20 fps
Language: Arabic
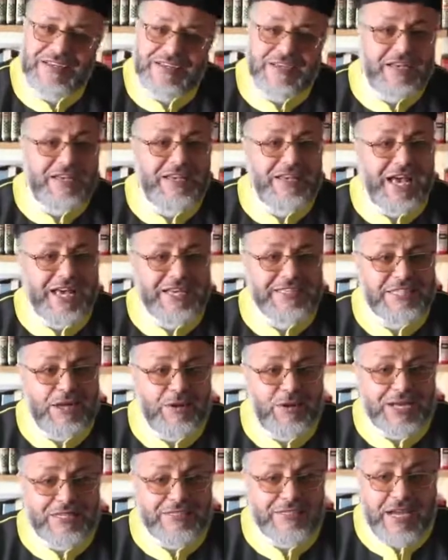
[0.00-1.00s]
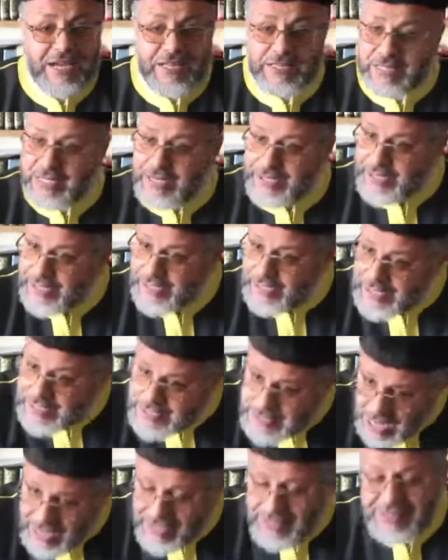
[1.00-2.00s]
قال لها قدا وقدا قالت لي
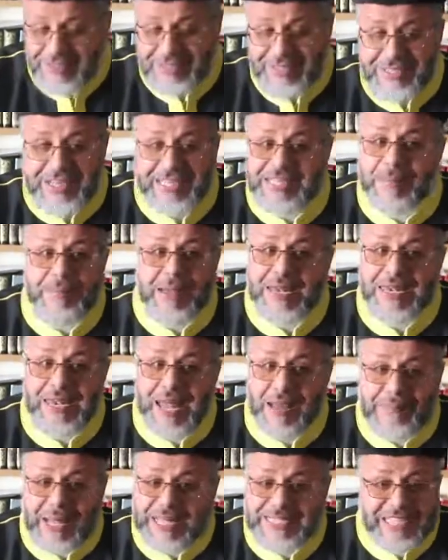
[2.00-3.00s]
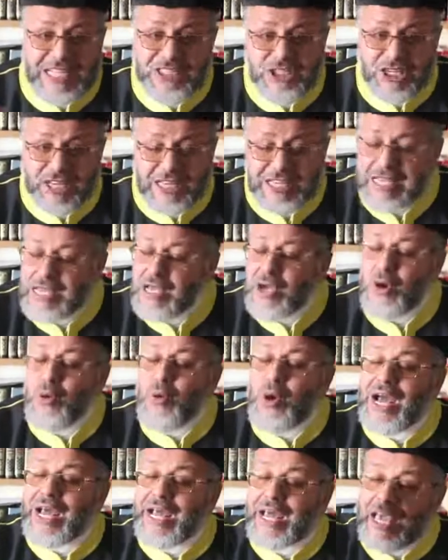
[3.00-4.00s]
رخيصه حنا دابا لا ما عندناش رخيص
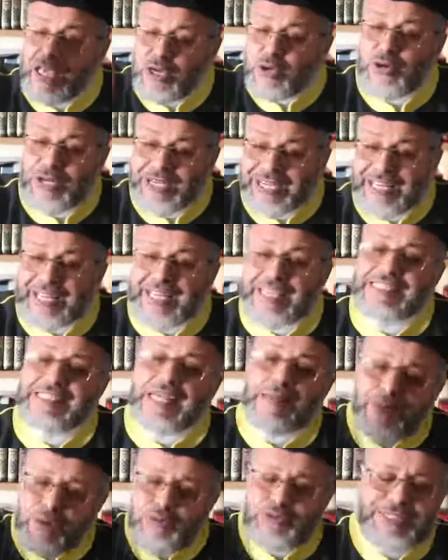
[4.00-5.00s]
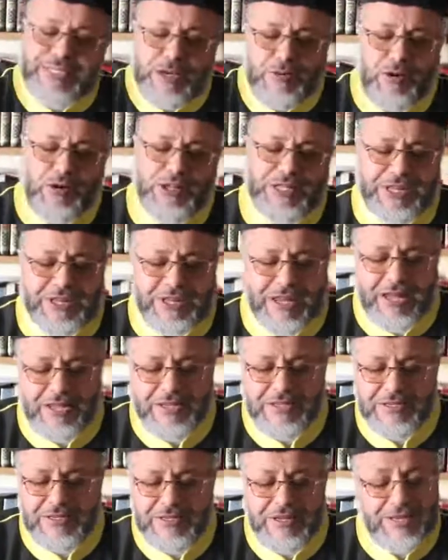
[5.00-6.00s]
واخا يقول لك رخيصه بغيو يتساووا على الرخا
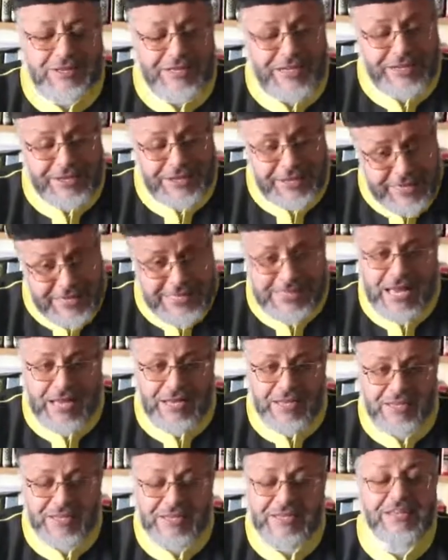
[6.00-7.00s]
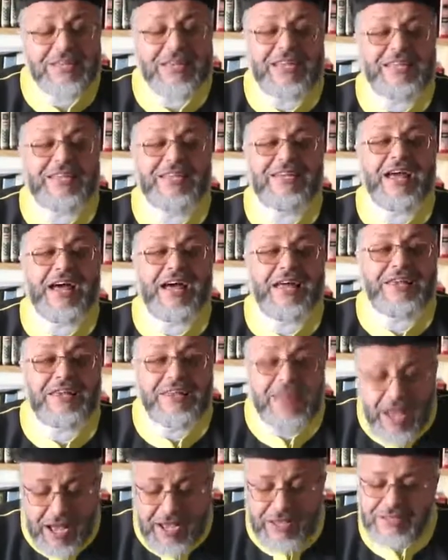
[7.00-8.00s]
قالت لي رخيصه قال لها
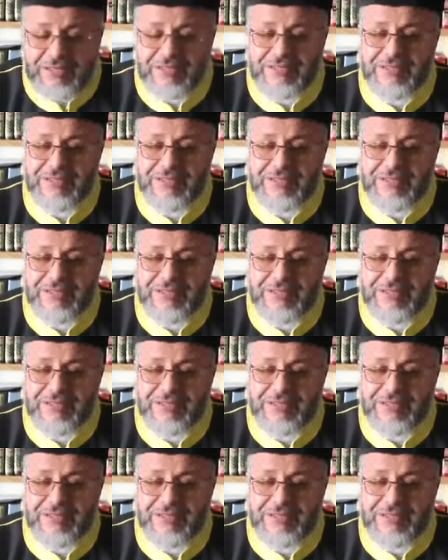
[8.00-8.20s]
لا